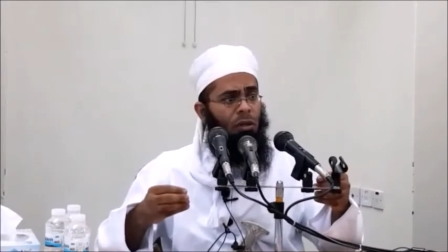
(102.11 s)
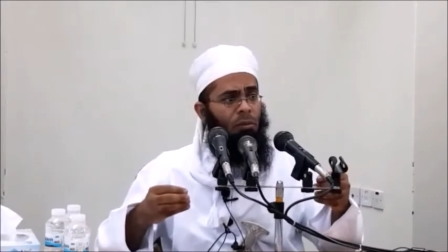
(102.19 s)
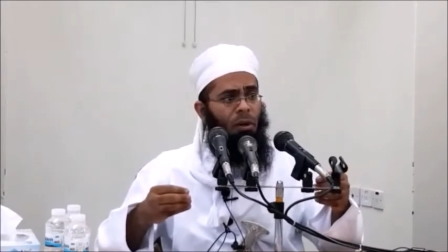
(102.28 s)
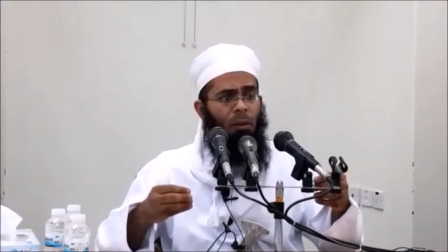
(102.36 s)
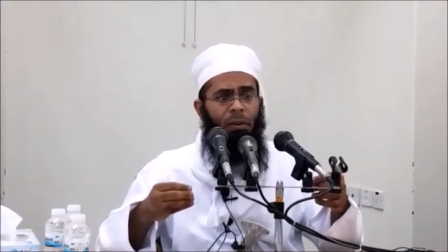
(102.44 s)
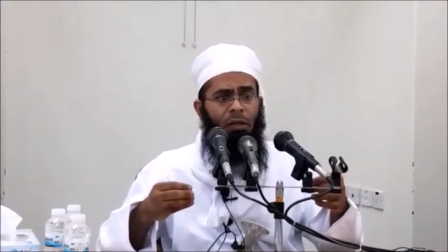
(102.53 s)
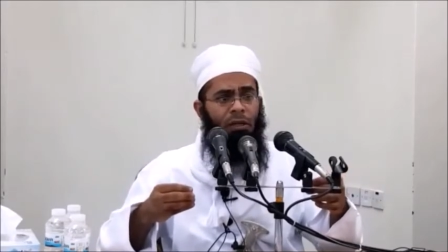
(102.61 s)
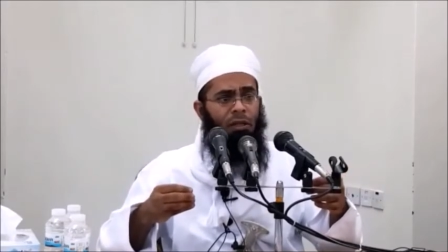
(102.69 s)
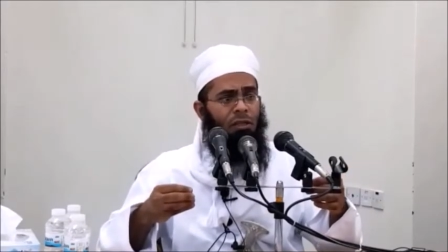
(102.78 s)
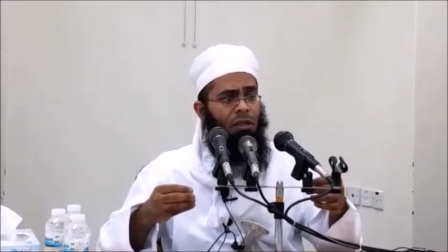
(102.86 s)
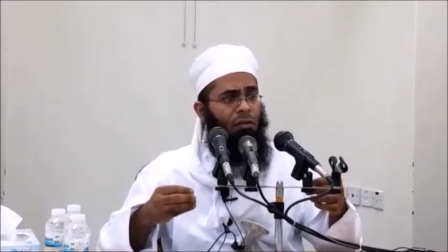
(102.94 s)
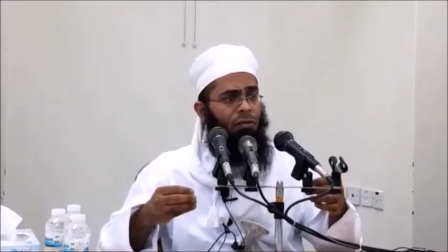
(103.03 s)
ما بين
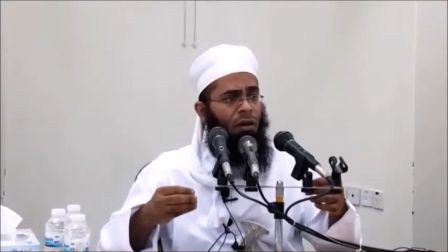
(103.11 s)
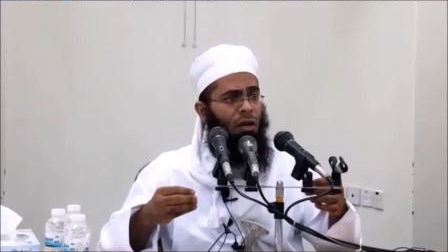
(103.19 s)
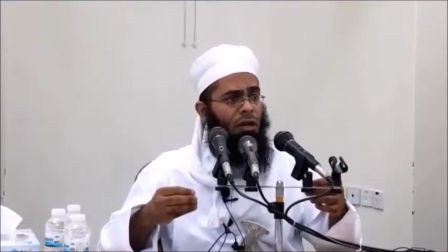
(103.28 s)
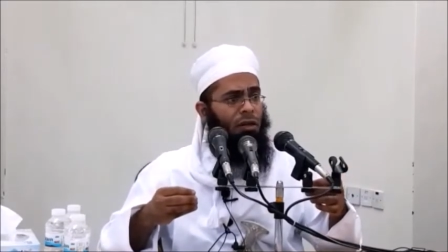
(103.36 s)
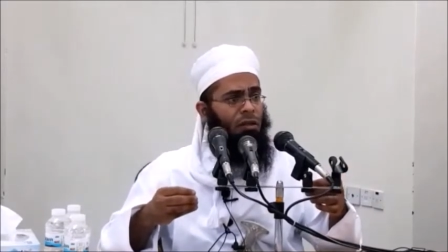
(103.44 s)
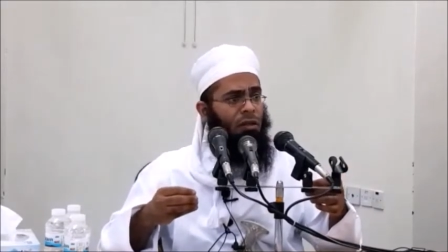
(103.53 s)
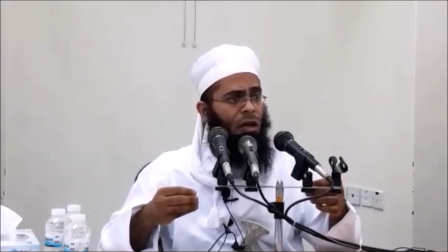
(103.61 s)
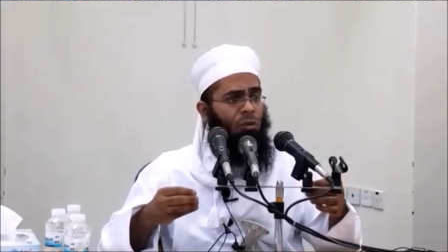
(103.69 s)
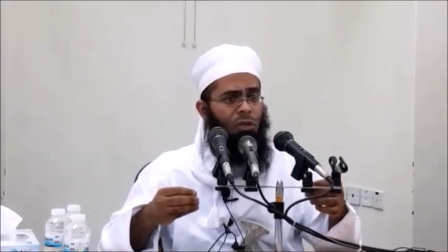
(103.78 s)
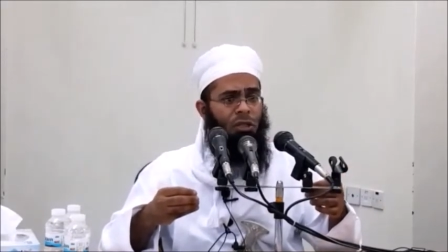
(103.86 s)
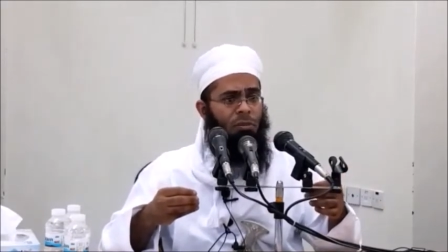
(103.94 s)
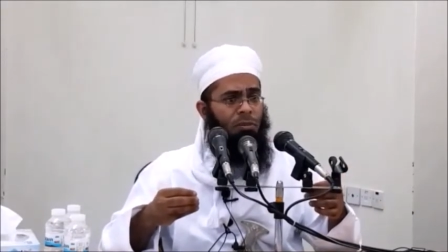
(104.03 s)
استغفار
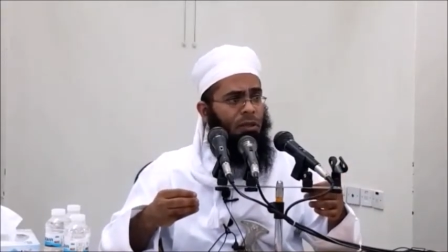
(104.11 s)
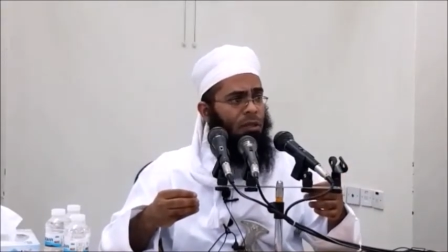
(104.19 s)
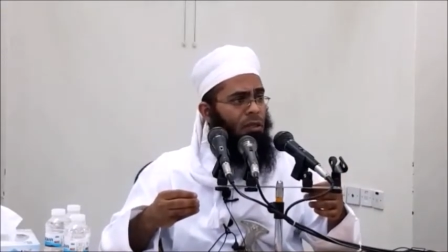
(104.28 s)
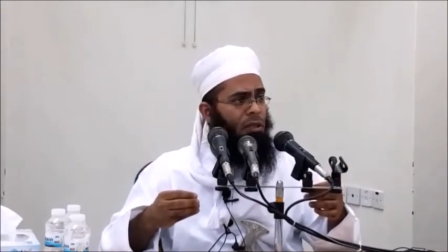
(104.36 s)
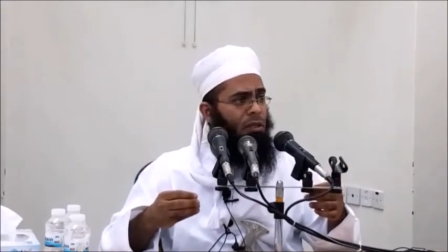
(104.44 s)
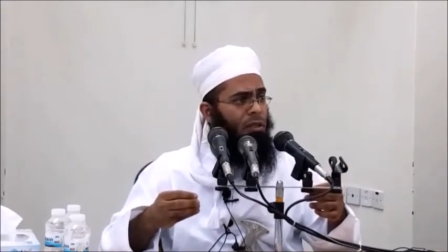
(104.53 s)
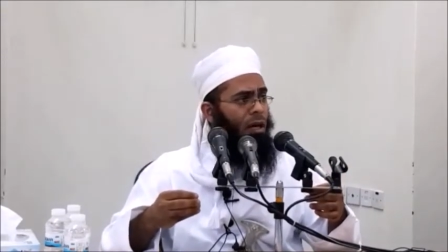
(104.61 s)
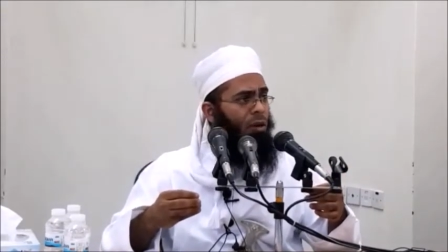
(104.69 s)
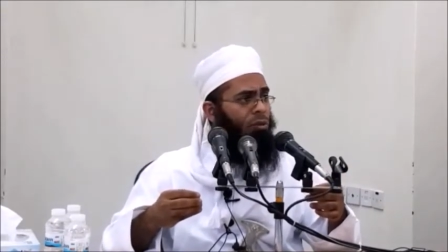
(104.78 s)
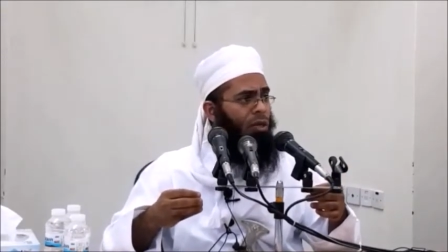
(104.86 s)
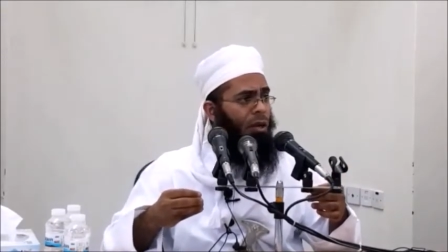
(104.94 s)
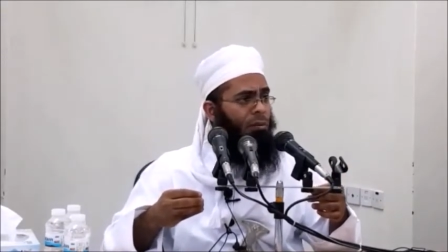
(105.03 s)
أو تسبيح
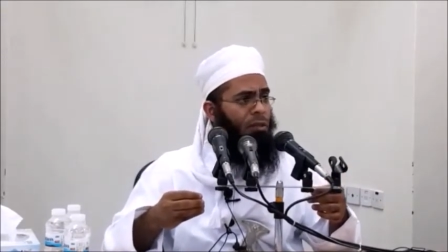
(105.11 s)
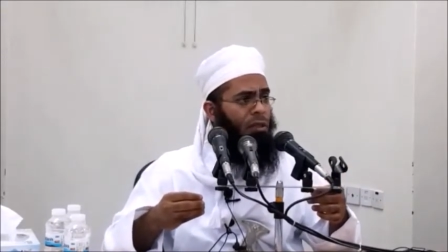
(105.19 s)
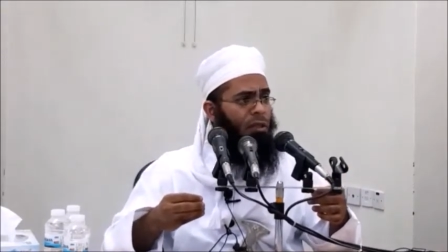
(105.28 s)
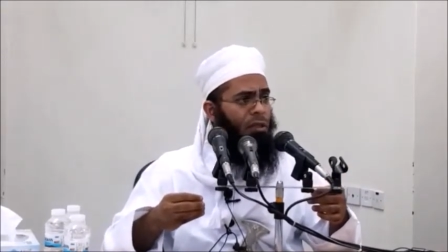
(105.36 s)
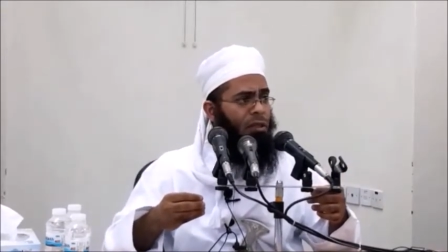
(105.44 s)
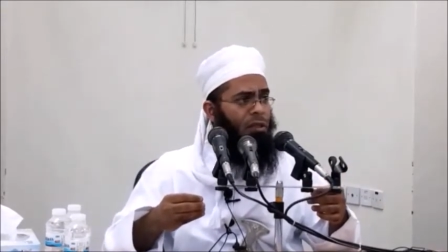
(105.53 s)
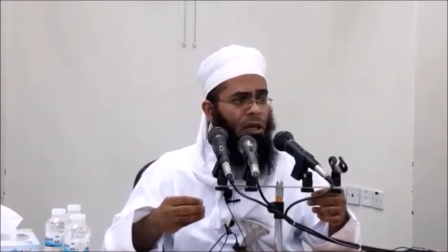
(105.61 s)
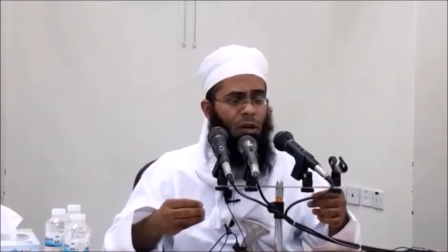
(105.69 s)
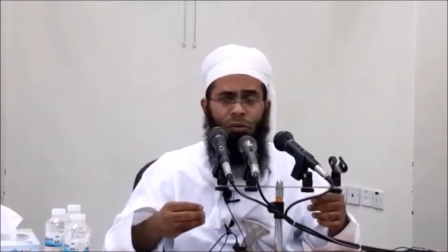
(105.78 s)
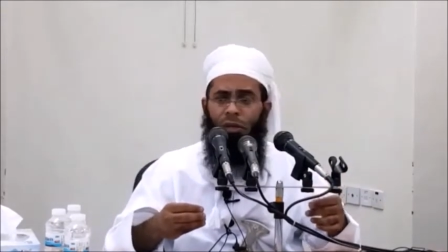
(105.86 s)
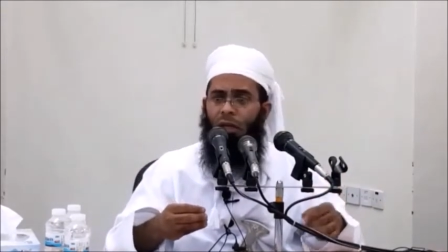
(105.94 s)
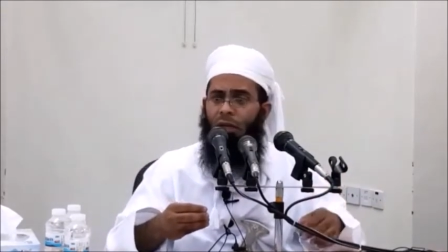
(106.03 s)
أو تحميد
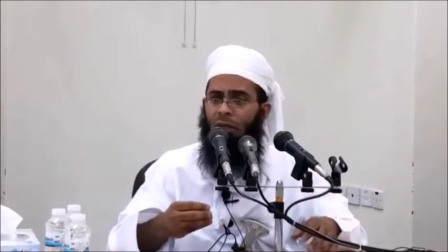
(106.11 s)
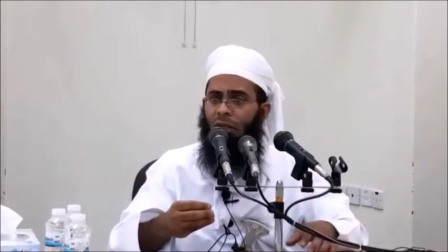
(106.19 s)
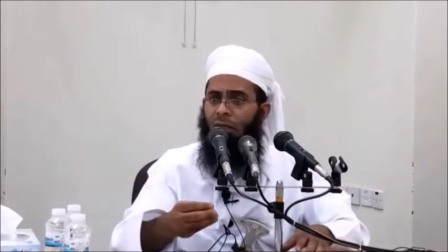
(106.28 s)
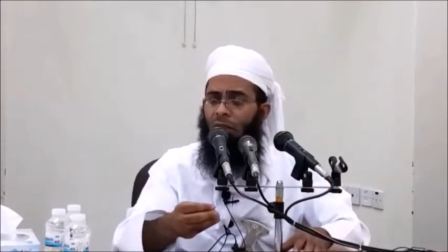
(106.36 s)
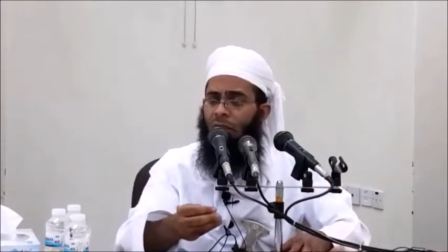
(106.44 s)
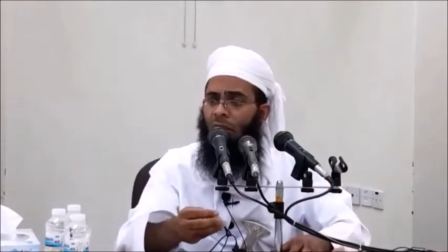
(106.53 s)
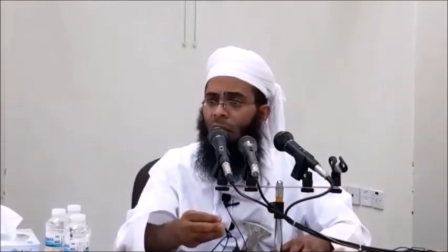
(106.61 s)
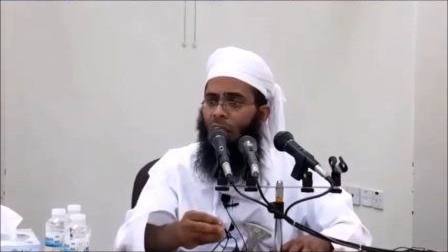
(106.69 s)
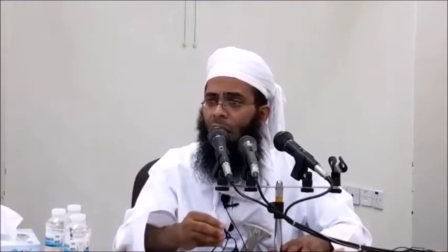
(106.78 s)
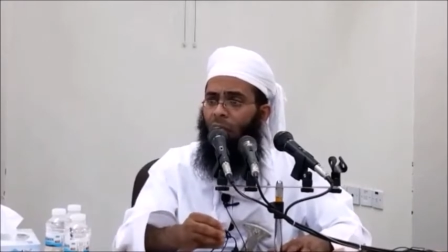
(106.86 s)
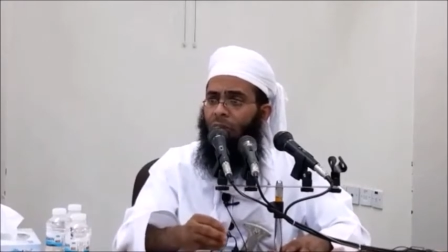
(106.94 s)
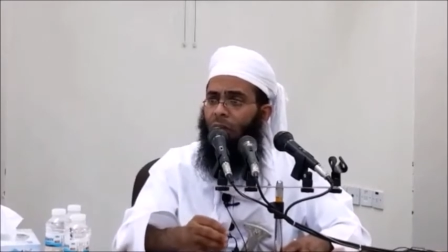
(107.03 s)
أو تهليل
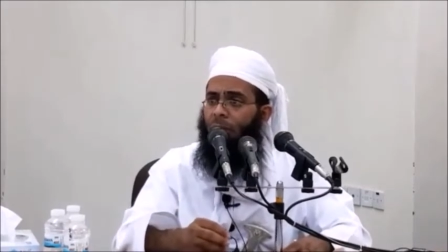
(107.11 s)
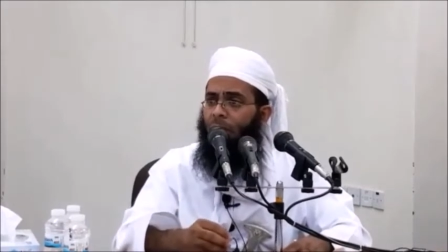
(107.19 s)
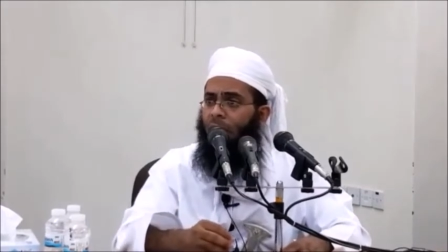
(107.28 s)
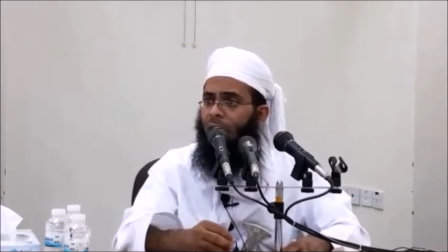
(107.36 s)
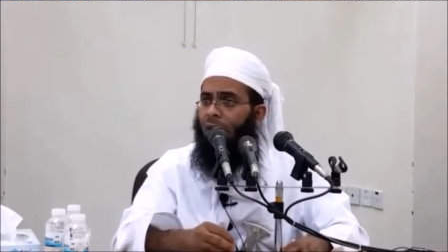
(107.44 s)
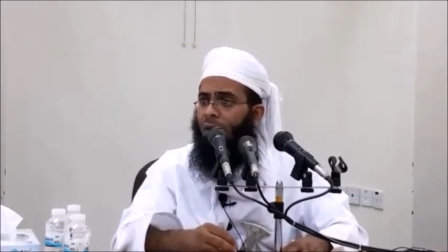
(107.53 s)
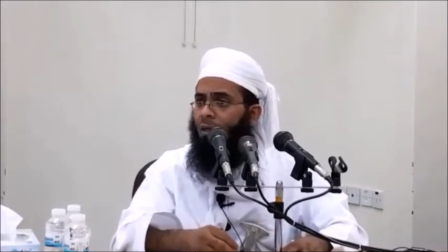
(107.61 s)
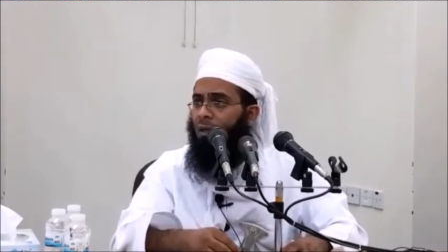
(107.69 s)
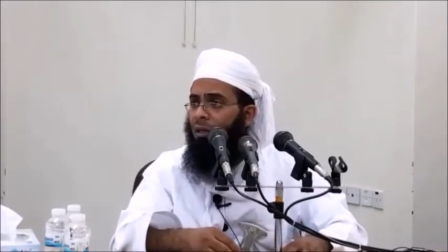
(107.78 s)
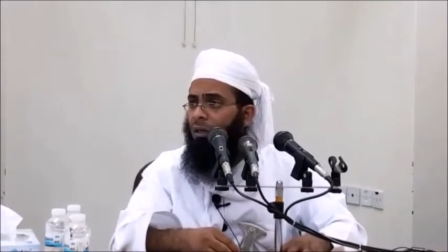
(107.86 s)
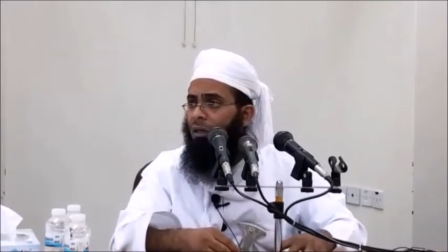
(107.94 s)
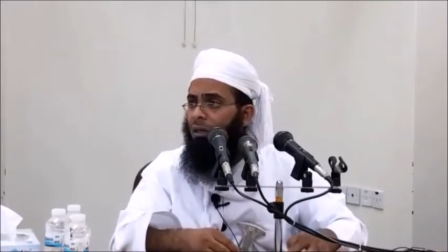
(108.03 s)
أو تكبير
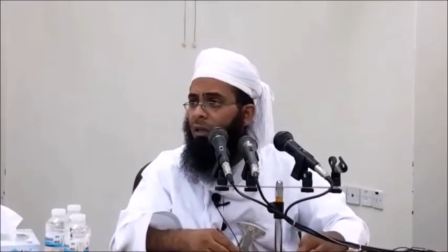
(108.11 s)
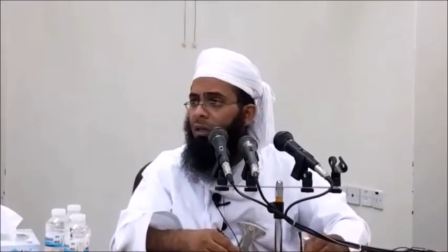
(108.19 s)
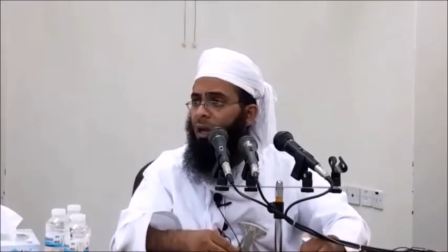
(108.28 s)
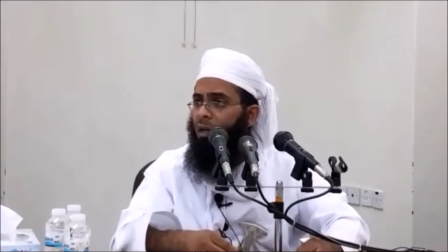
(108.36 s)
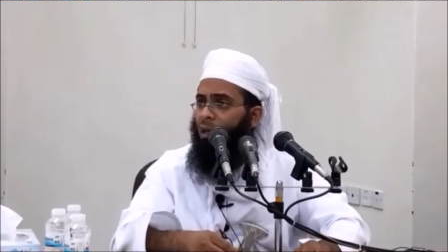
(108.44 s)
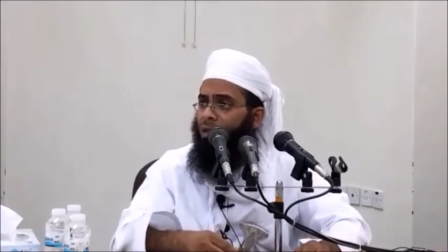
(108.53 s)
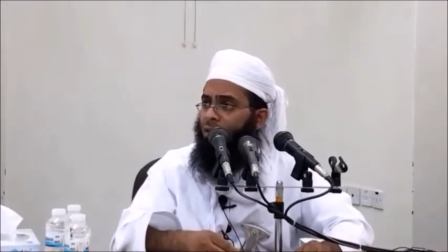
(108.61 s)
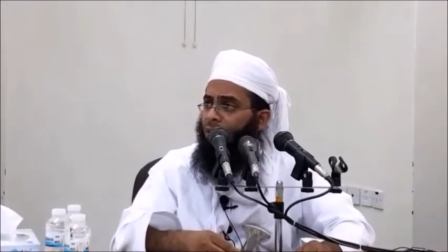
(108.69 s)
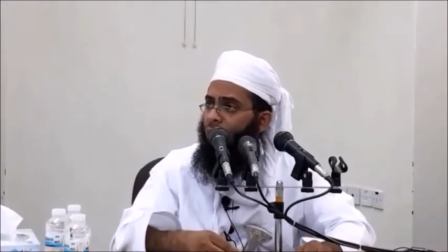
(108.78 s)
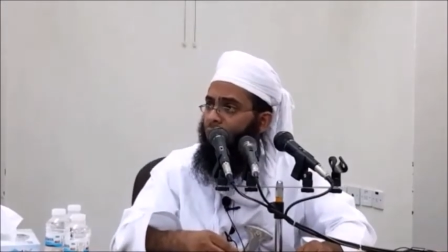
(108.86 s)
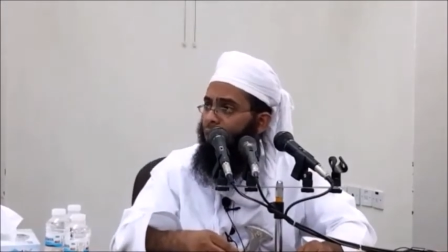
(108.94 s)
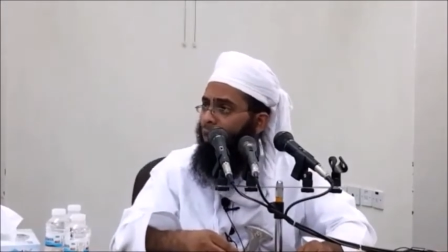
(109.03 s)
لله عز
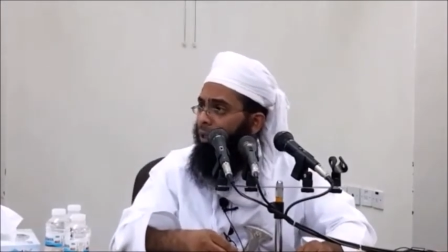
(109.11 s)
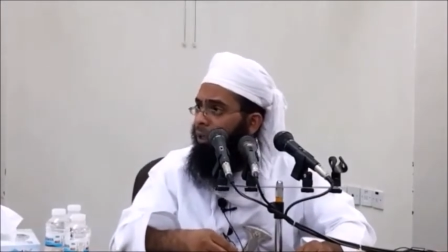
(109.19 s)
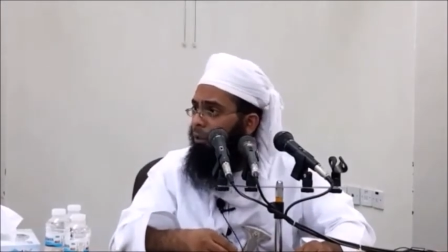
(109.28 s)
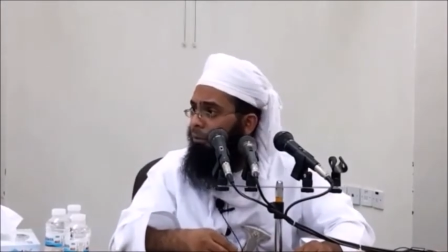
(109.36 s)
وجل